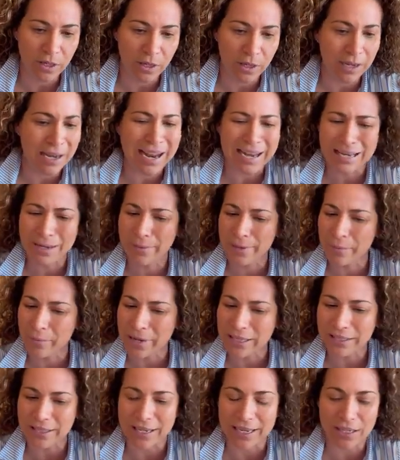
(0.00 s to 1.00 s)
la libre
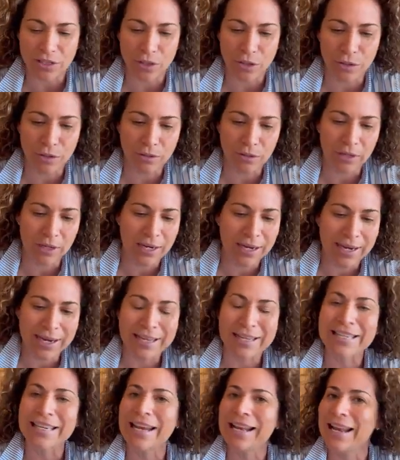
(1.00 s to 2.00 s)
investigación
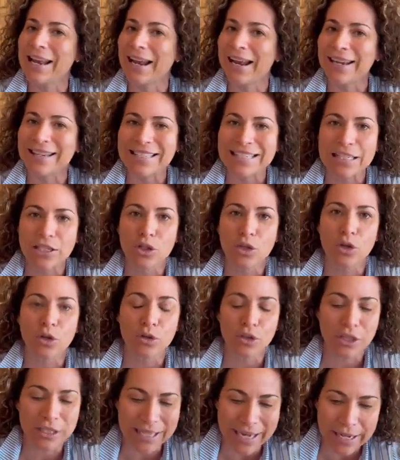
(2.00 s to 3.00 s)
ni el
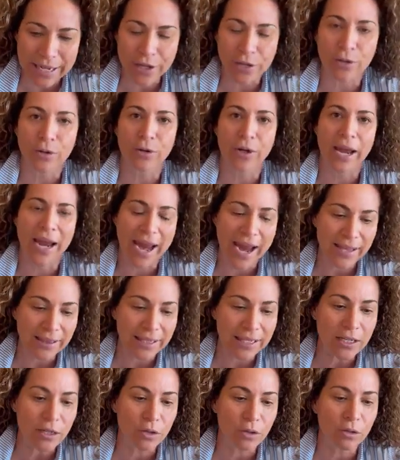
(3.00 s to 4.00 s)
ejercicio serio,
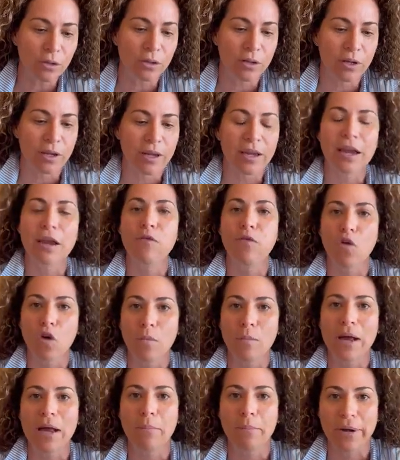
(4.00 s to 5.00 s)
ético y
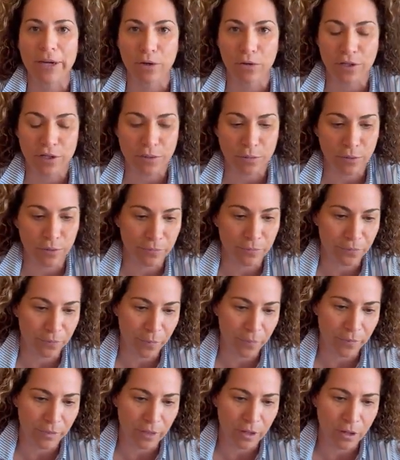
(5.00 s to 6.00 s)
forma del periodismo.
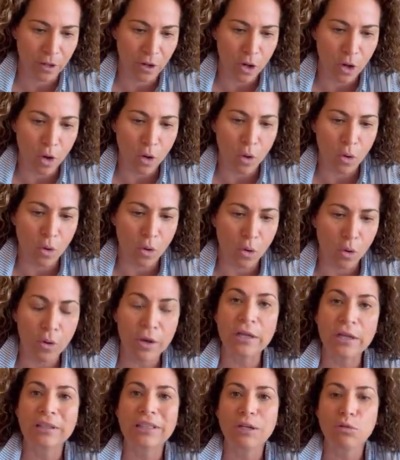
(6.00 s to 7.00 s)

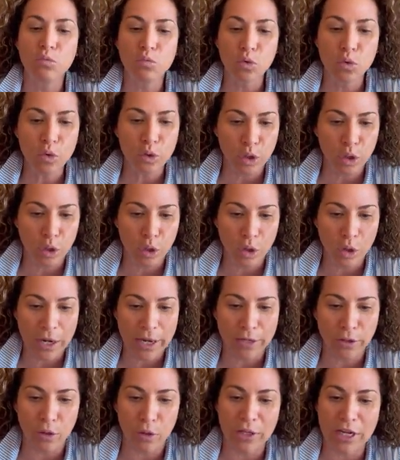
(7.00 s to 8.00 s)
Hoy ante un mundo
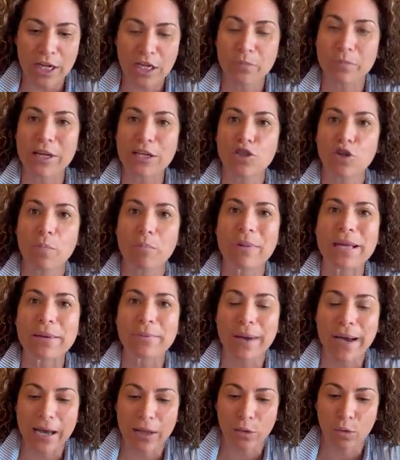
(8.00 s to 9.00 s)
en donde el espacio
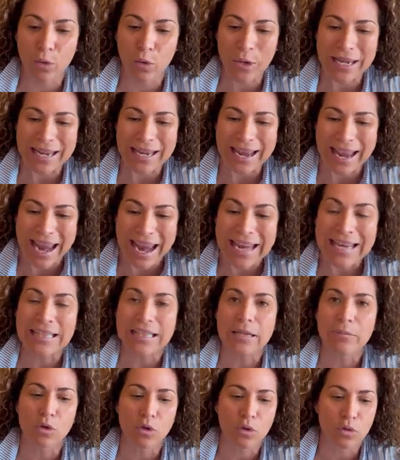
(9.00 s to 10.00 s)
privado e
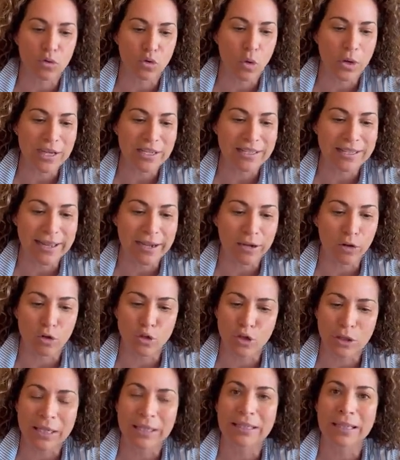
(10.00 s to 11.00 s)
íntimo suele ser
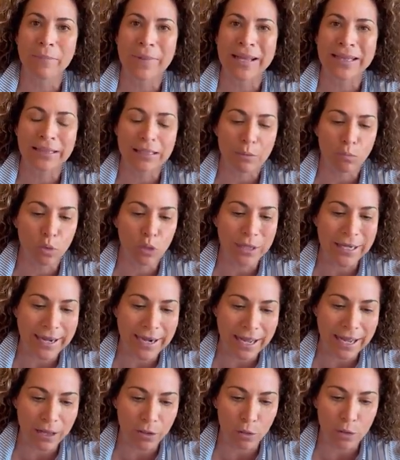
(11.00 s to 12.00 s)
constantemente
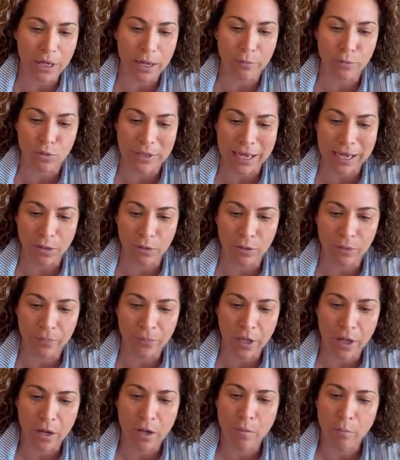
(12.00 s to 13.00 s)
vulnerado y abusado,
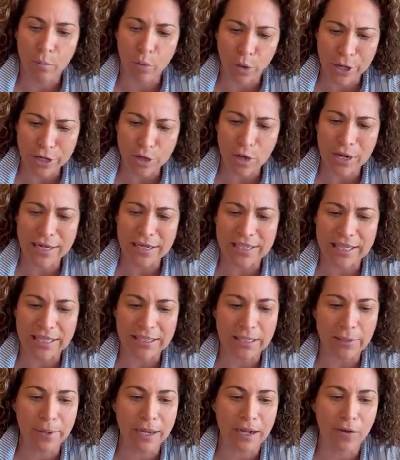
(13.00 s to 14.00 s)
por ello la
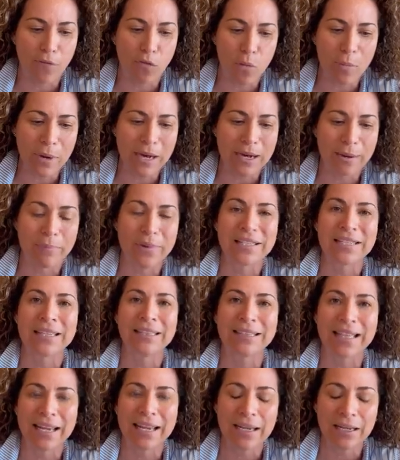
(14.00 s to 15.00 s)
iniciativa de reforma que
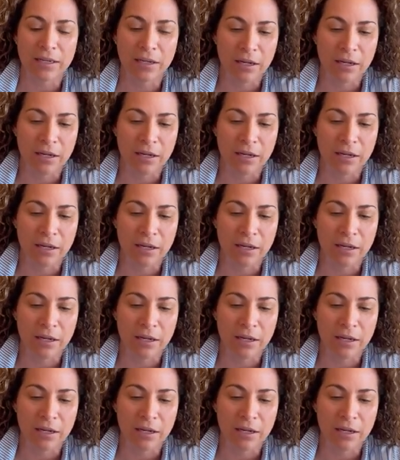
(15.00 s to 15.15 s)
presenté